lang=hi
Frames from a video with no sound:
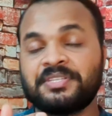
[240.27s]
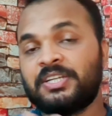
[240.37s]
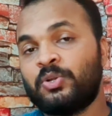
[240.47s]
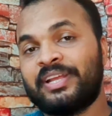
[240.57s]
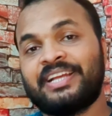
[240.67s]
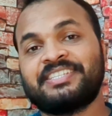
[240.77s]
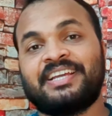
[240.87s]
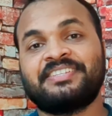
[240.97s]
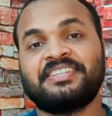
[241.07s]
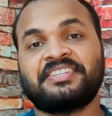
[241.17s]
ऑपसेट होने का
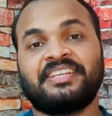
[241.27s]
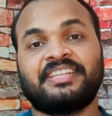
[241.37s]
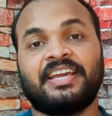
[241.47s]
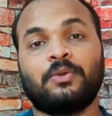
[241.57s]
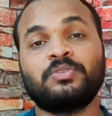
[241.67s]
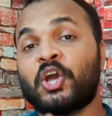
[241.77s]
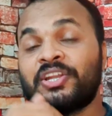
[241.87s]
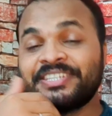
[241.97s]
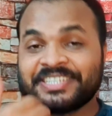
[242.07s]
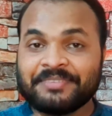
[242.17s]
चांसेस रहता है
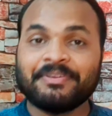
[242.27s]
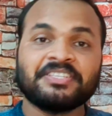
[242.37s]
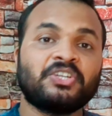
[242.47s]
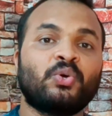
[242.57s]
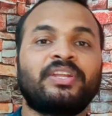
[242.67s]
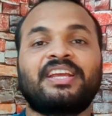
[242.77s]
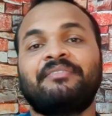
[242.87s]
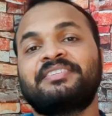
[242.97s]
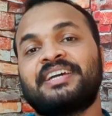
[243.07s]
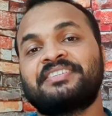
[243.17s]
कॉन्स्टिपेशन होने का
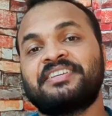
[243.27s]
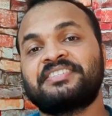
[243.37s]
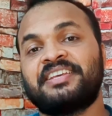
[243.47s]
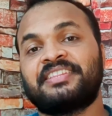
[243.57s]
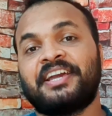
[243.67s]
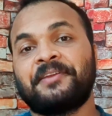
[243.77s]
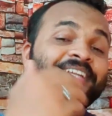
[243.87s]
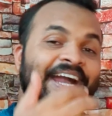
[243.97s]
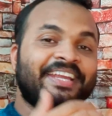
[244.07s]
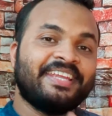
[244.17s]
भी चांसेस रहता
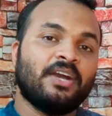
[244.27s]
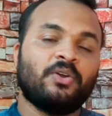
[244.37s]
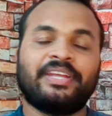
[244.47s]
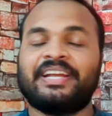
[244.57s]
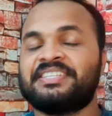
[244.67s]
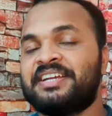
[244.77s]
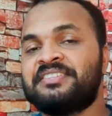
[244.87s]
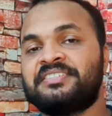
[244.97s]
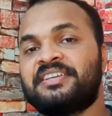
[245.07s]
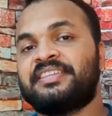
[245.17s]
है डायरिया होने का
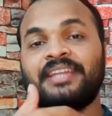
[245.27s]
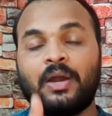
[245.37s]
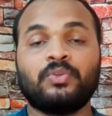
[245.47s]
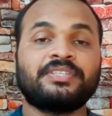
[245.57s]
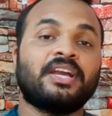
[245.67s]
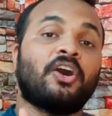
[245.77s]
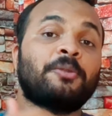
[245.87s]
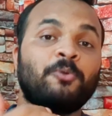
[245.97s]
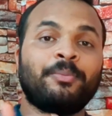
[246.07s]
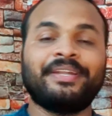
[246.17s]
चांसेस रहता है नाउजिया
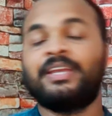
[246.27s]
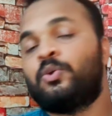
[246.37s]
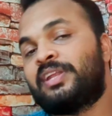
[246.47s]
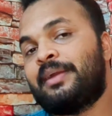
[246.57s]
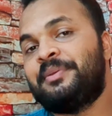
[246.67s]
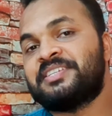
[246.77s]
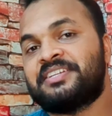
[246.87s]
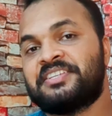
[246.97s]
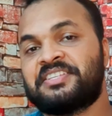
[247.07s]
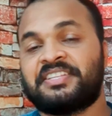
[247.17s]
और वोमिटिंग होने का भी
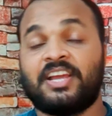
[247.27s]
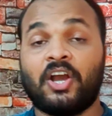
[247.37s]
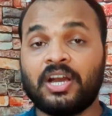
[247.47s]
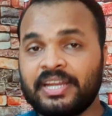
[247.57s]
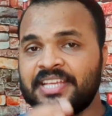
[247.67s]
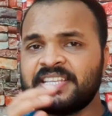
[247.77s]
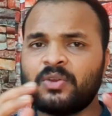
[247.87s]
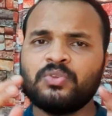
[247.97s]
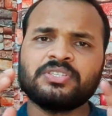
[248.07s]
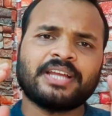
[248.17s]
चांसेस रहता है अगर
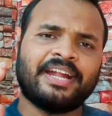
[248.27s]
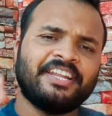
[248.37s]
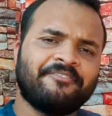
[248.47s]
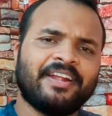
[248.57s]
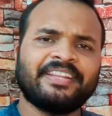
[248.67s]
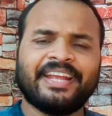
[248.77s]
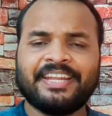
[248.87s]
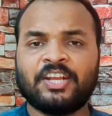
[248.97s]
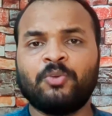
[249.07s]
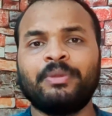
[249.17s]
ऐसा कुछ साइड इफेक्ट
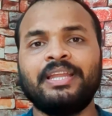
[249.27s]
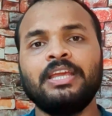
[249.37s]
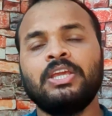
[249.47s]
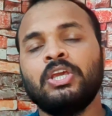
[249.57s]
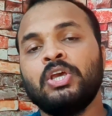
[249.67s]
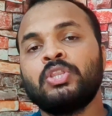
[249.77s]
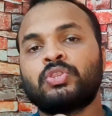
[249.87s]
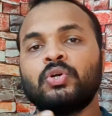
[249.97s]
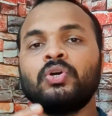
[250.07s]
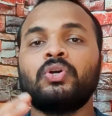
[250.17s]
देखने को मिले
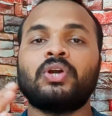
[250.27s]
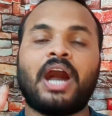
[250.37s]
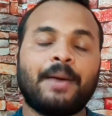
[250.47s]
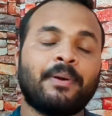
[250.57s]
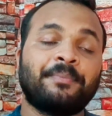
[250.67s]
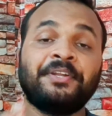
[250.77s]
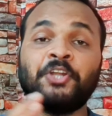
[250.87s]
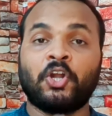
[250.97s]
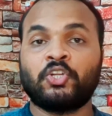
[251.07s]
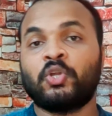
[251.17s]
तो आप अपने
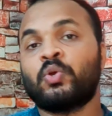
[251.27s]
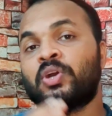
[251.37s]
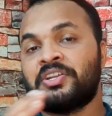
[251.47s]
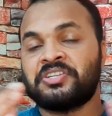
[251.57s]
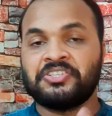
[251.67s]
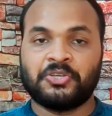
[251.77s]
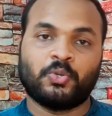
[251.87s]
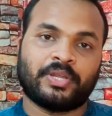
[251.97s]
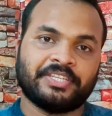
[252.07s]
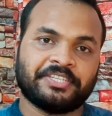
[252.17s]
डॉक्टर को कंसल्ट जरूर